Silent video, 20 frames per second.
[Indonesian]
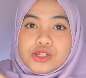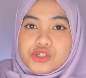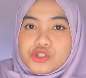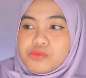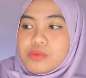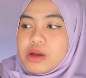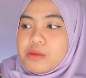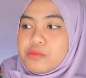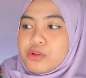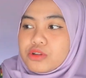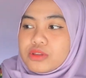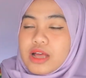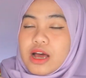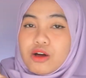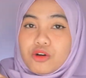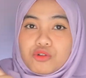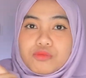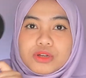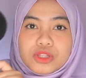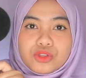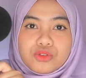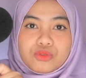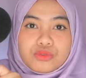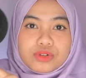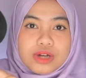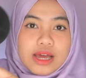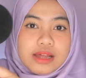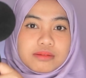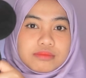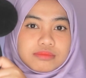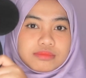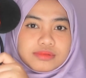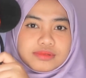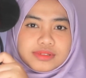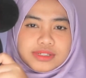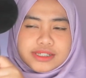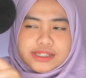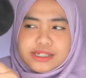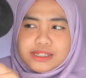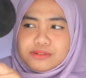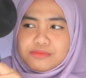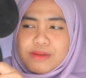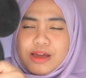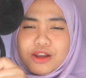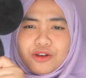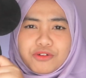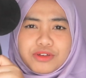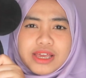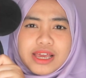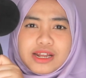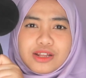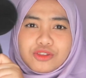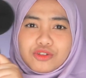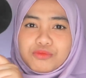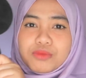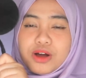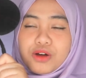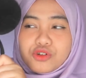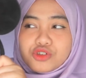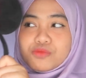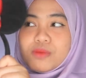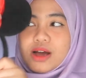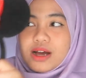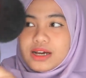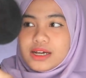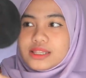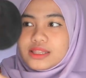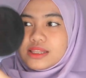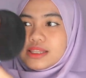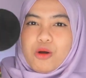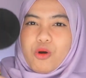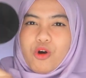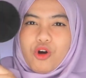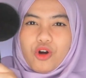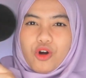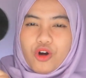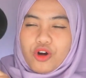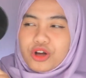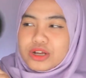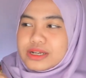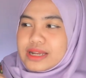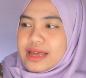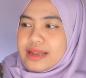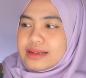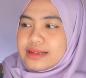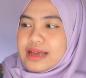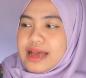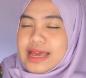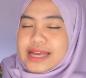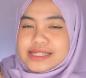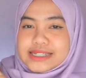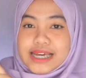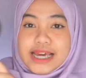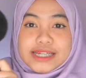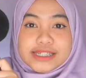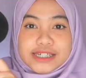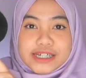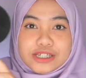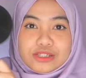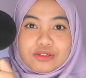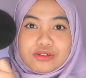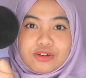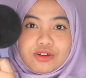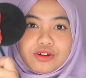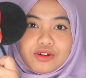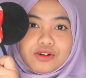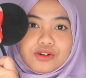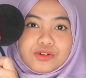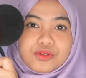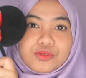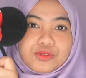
Cuma menurut aku bentukan si bandonya ini tuh bagus banget, kokoh dan nggak ecek-ecek itu loh.